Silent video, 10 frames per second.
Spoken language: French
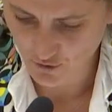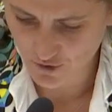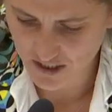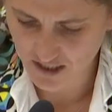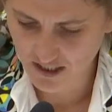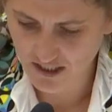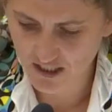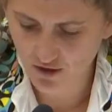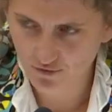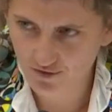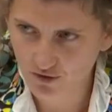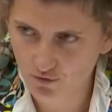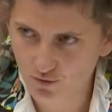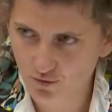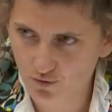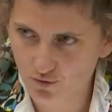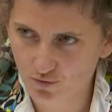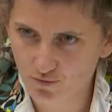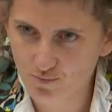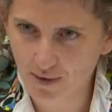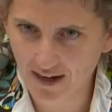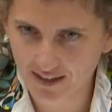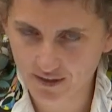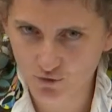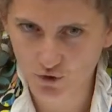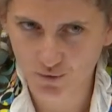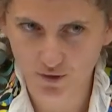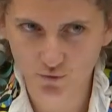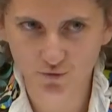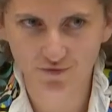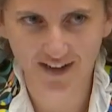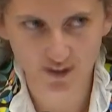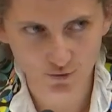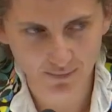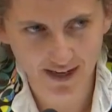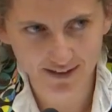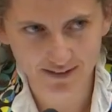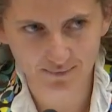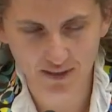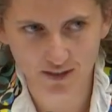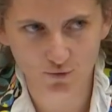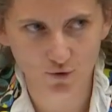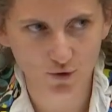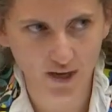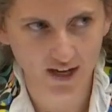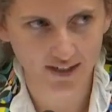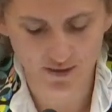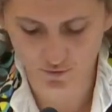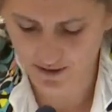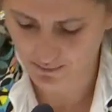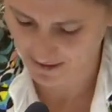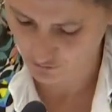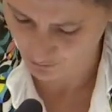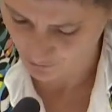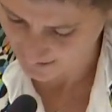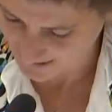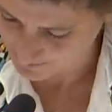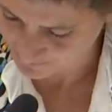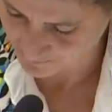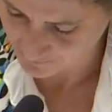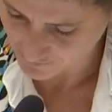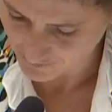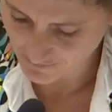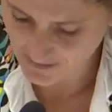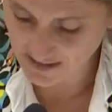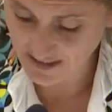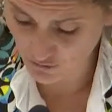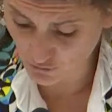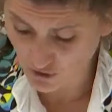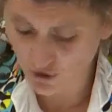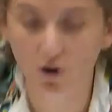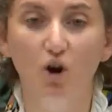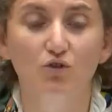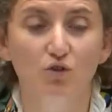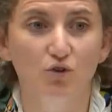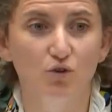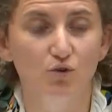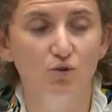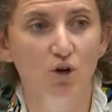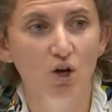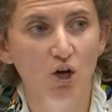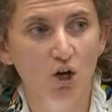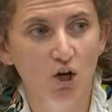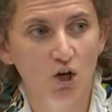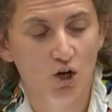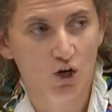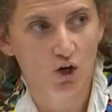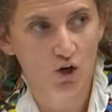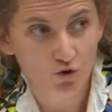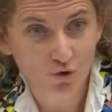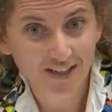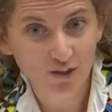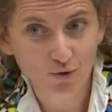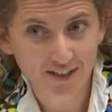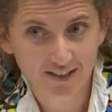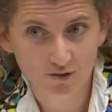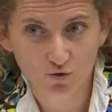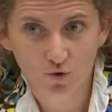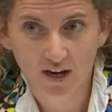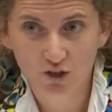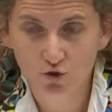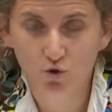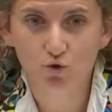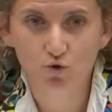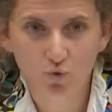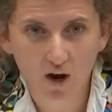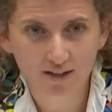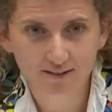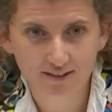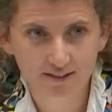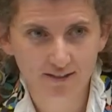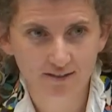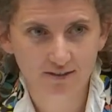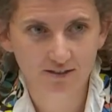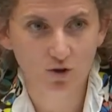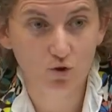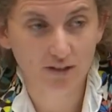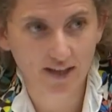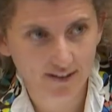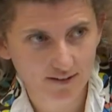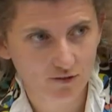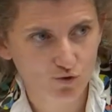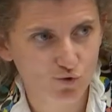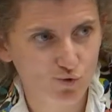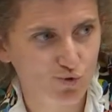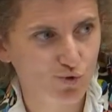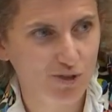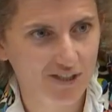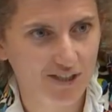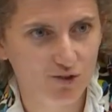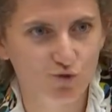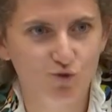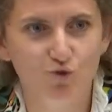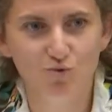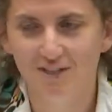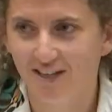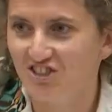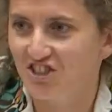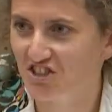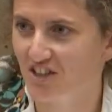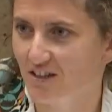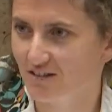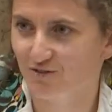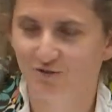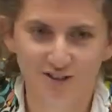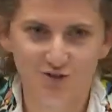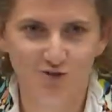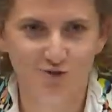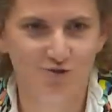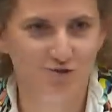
que j'ai envie de, de vous parler. Donc je suis élue du Val-de-Marne, élue locale et élue départementale. Et donc, en, tant que qu'élu à cet endroit-là, je reçois des centaines de dossiers. Je, suis un guichet. En fait,